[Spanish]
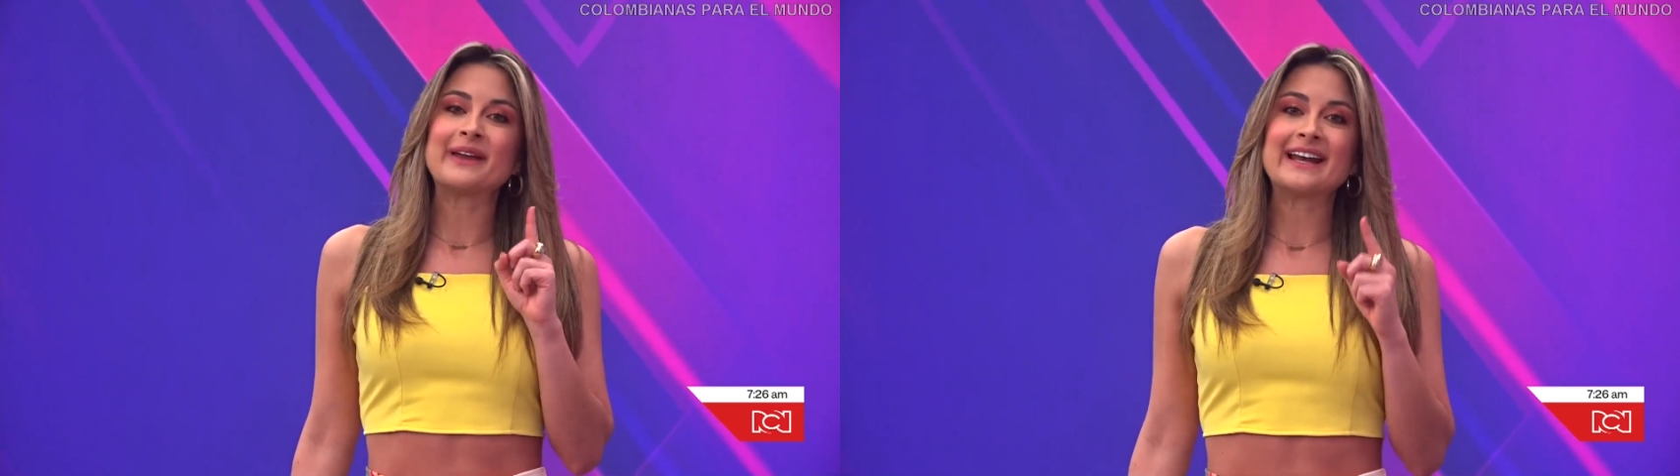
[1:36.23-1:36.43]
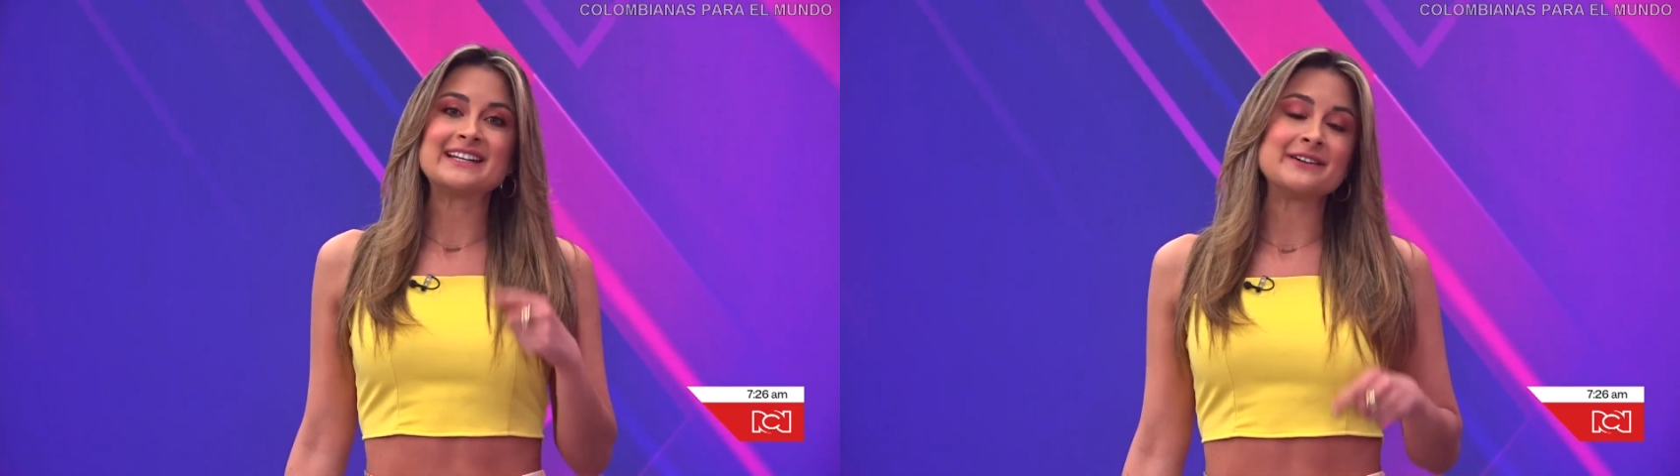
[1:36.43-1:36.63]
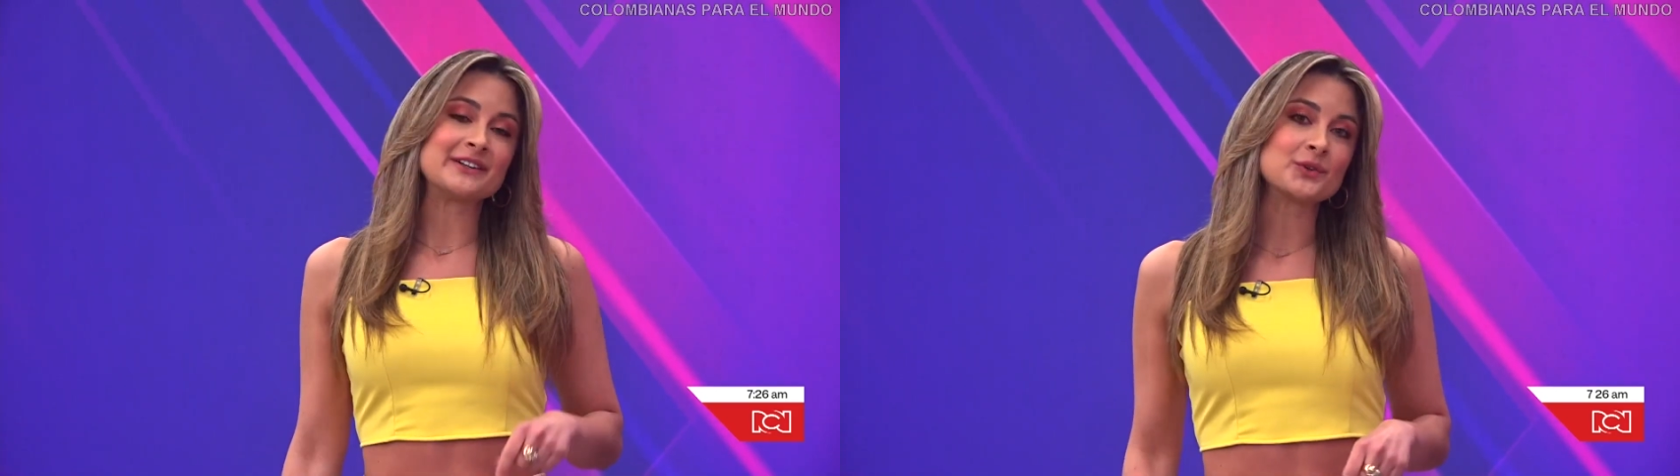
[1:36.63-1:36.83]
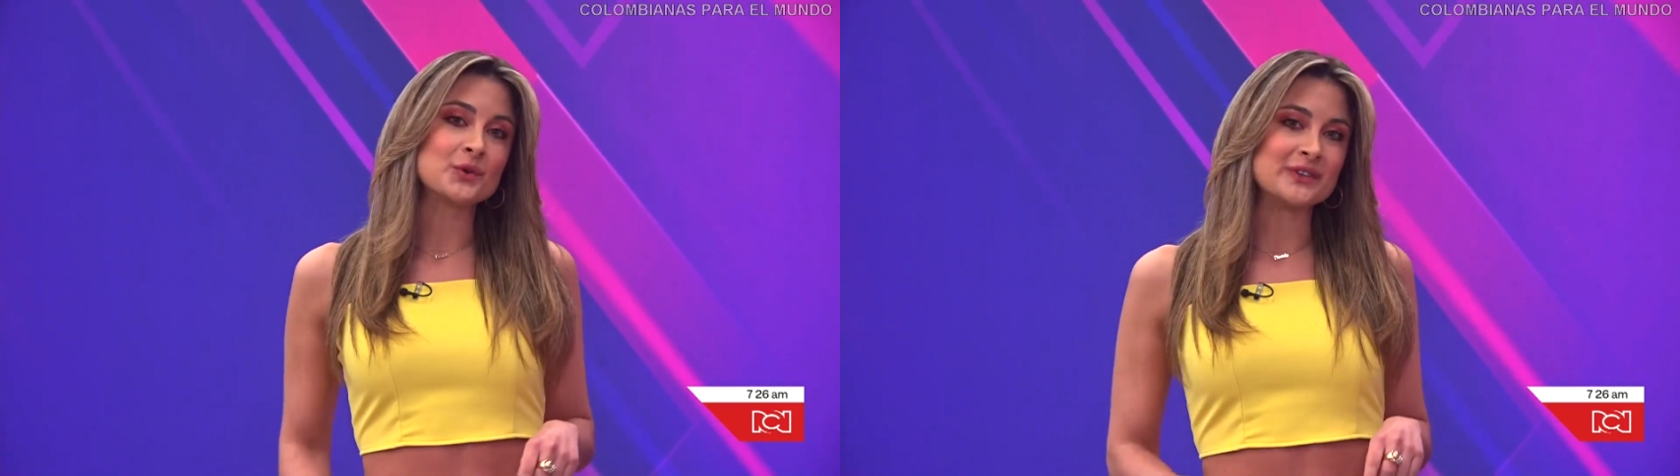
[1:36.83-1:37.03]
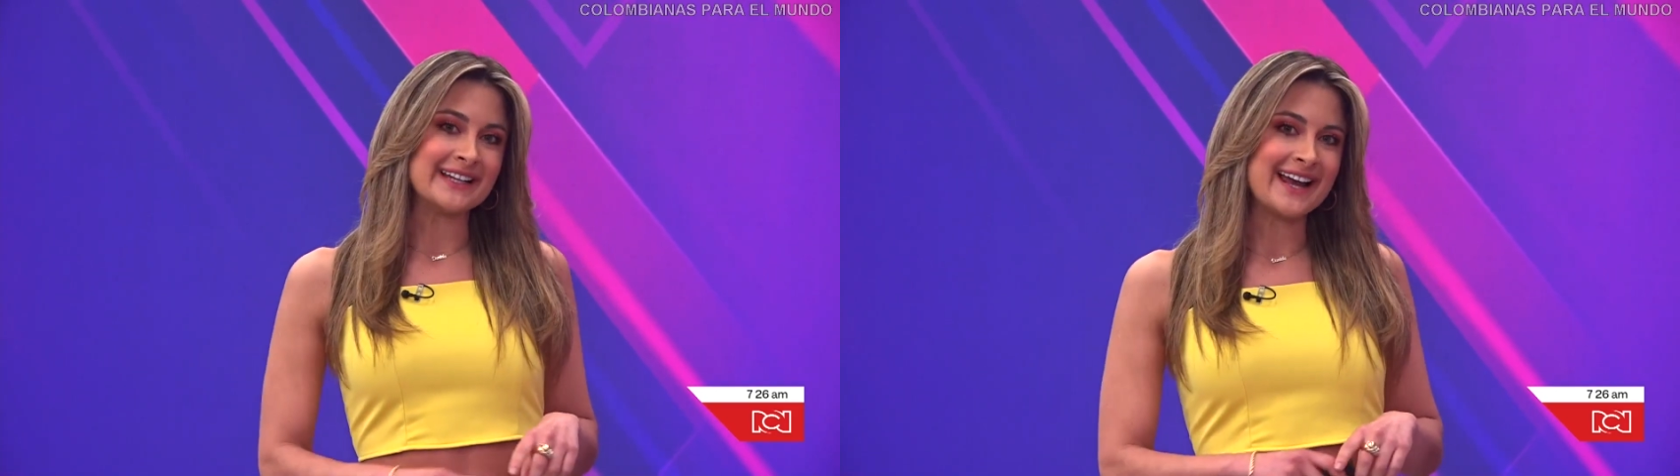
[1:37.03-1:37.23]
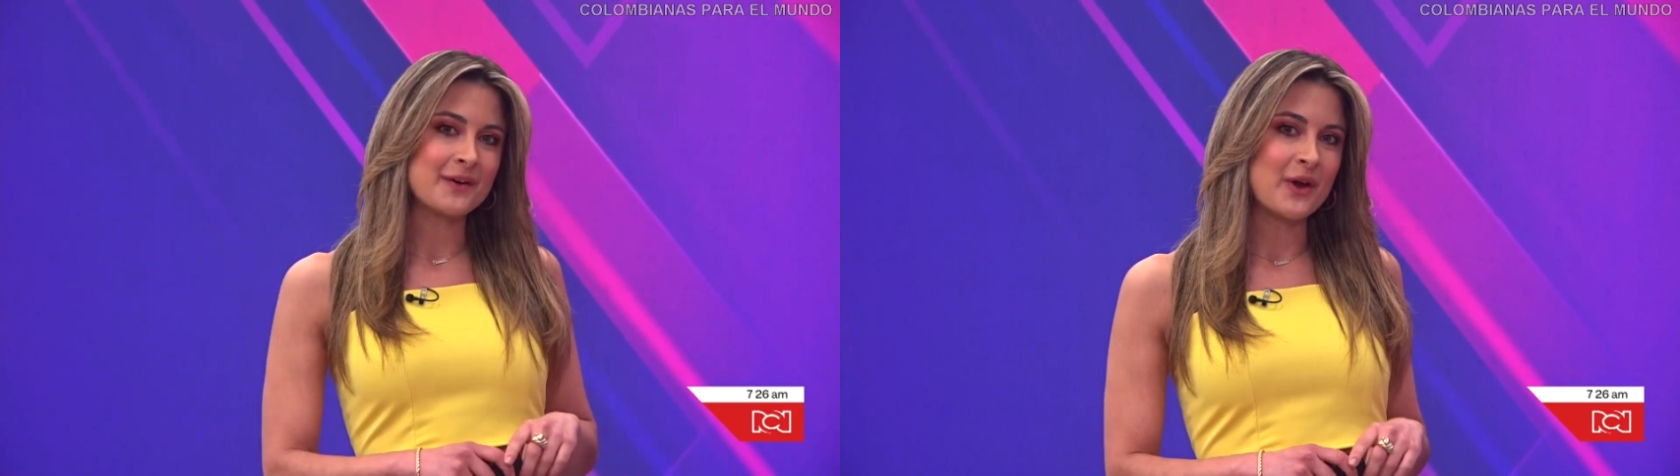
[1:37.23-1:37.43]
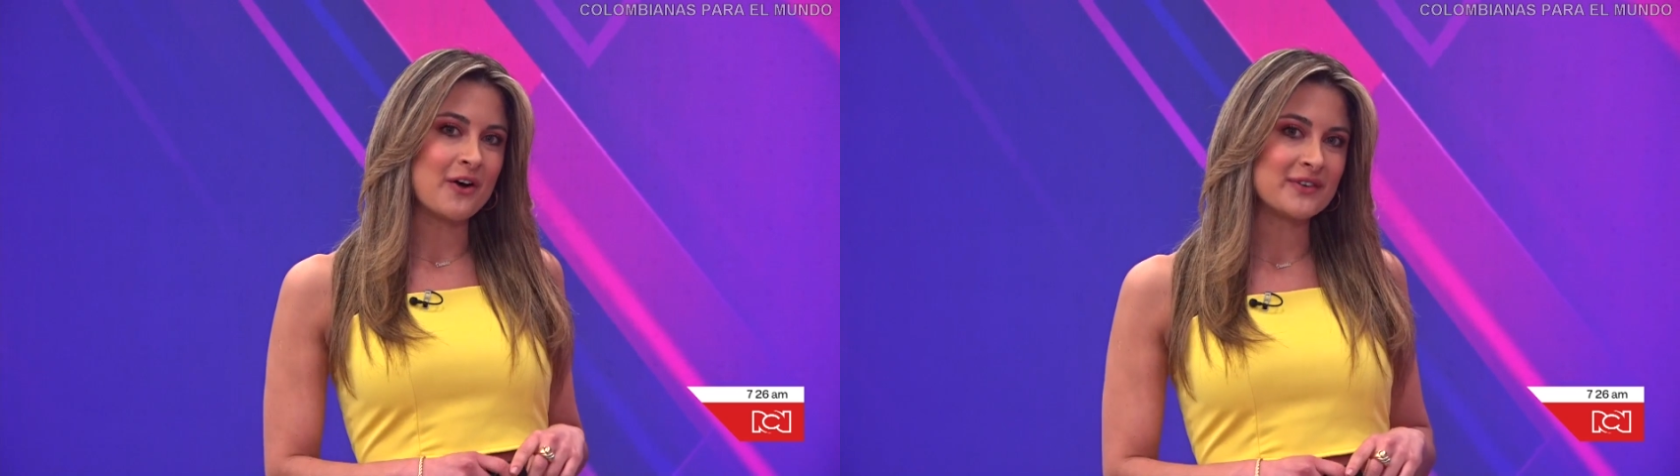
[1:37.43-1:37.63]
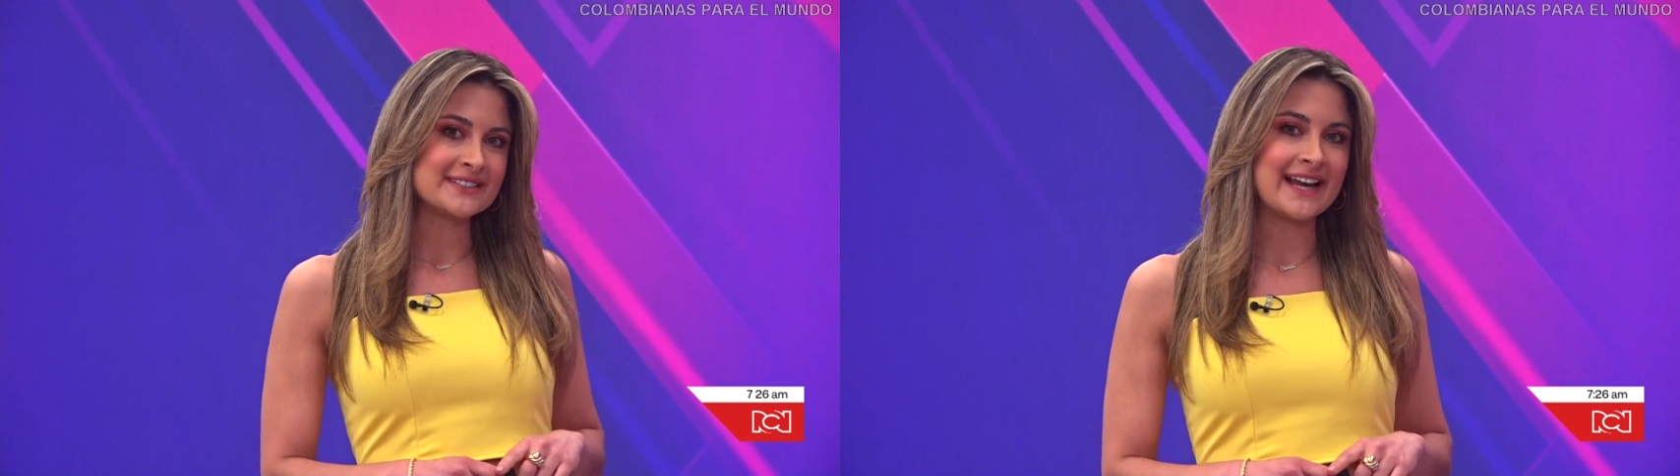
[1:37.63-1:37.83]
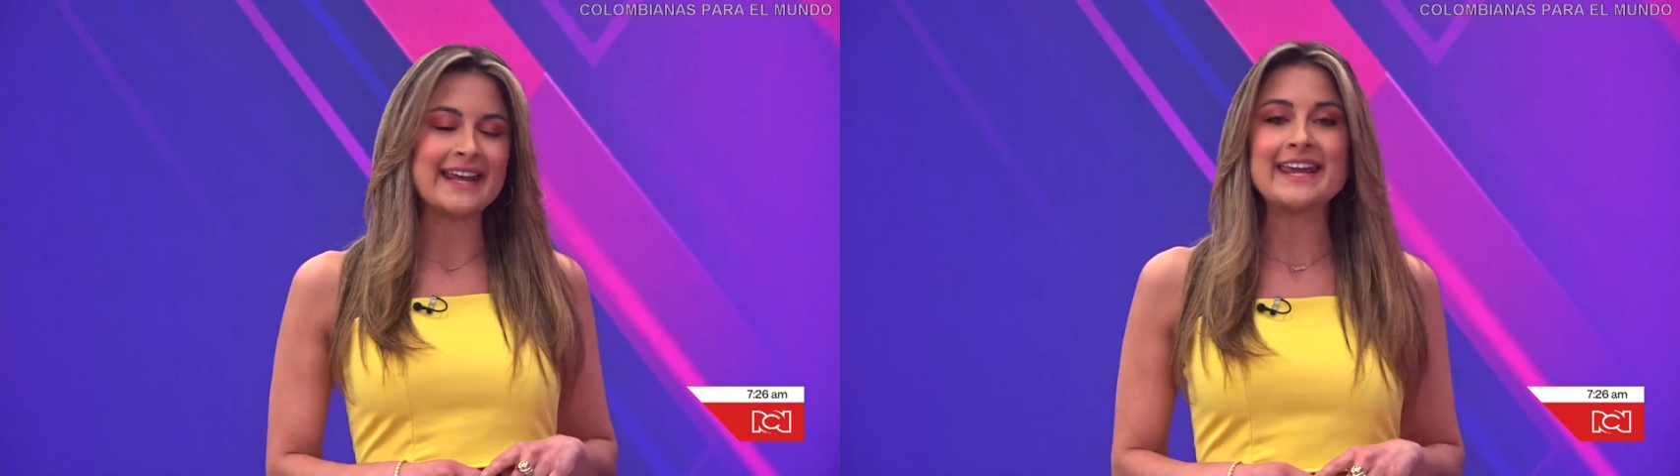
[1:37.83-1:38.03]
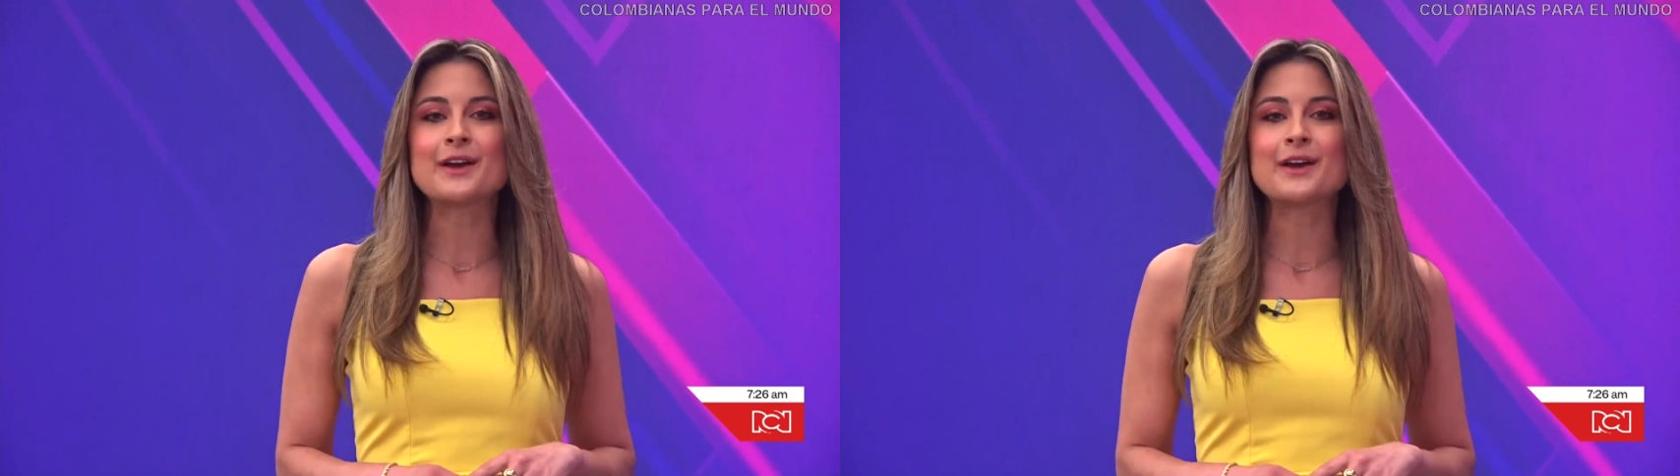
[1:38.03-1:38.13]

piel y lleva tu rutina de cuidado facial y